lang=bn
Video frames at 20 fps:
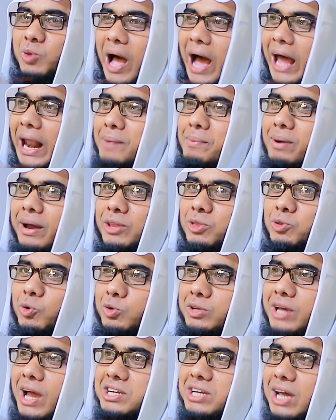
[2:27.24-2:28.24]
আর আমার
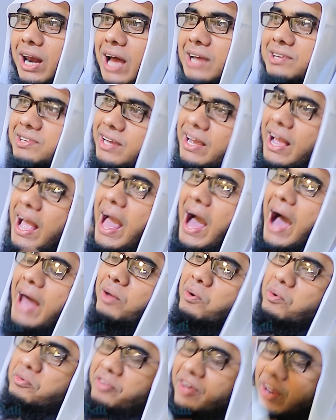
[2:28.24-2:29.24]
দুনিয়া আশা লাগছে আর
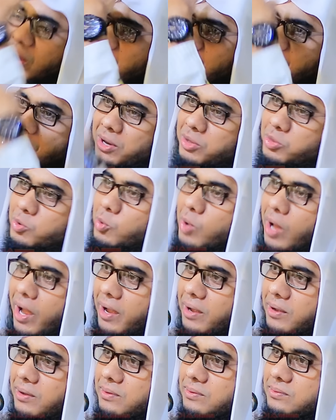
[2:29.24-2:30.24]
এখন ফেরাউন আমার
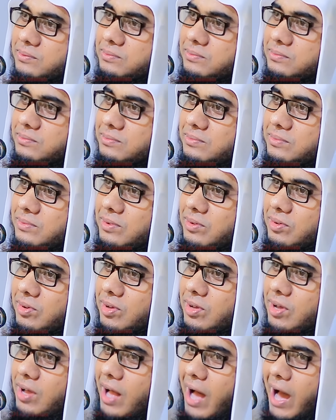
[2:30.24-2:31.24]
দৌড়ায়
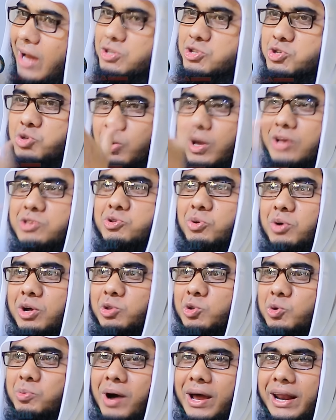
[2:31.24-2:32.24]
আর যুগে যুগে
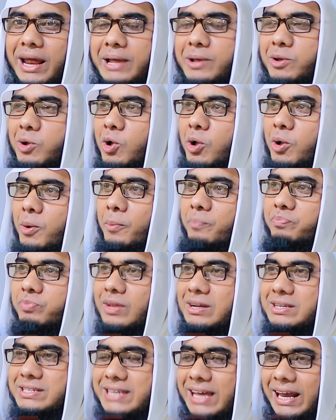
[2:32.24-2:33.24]
তোমার এই
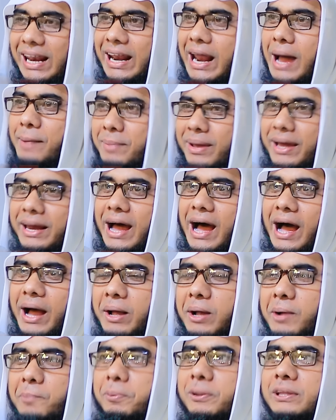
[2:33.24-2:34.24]
ছেলেরা মেয়েরা
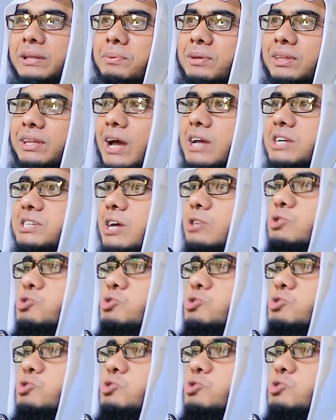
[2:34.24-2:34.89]
পৃথিবীতে আইসা